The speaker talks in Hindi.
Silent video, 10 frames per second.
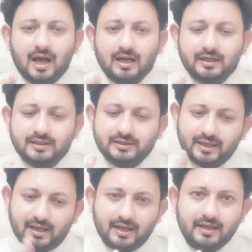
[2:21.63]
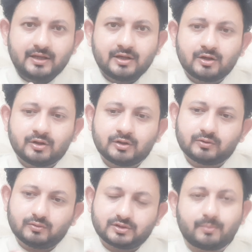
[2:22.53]
अगर ये है
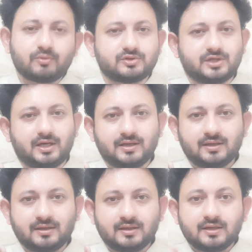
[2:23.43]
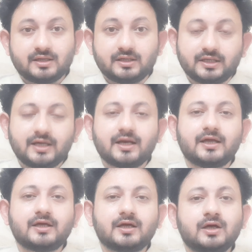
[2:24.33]
तो सब कुछ है ये
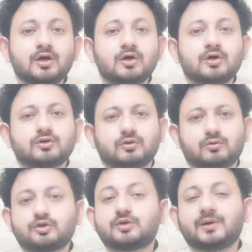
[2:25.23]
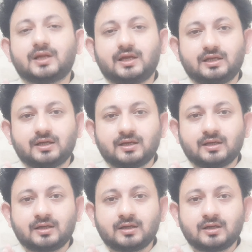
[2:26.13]
नहीं है तो कुछ भी नहीं है
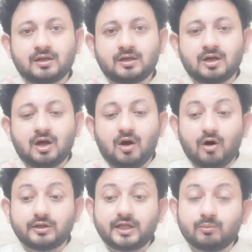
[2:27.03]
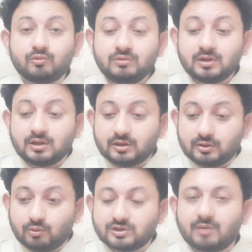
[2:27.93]
औंधे मुंह
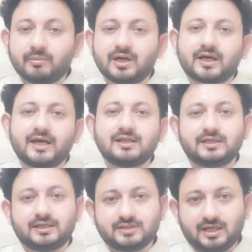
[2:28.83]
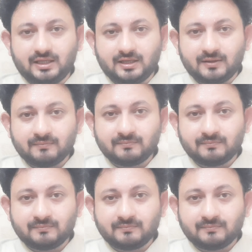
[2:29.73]
दो में ढकेल दिए जाएंगे